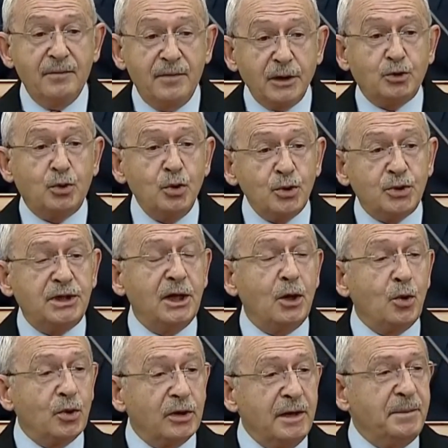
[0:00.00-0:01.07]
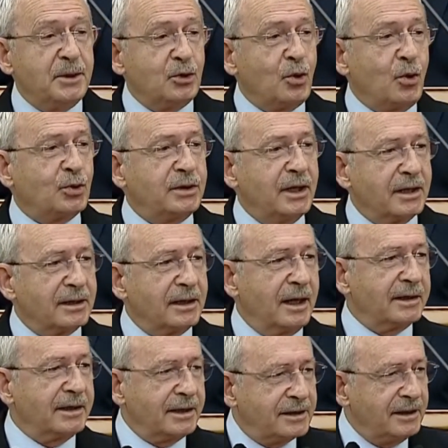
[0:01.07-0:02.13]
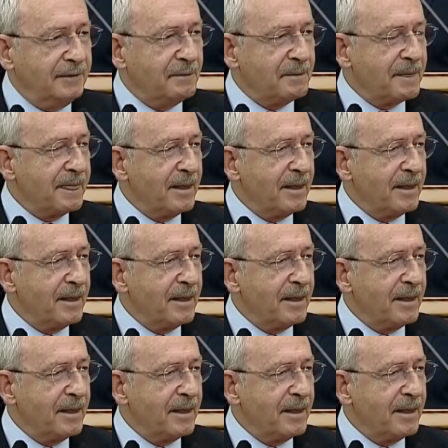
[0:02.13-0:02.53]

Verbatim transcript: Ve Türkiye öyle bir noktaya geldi ki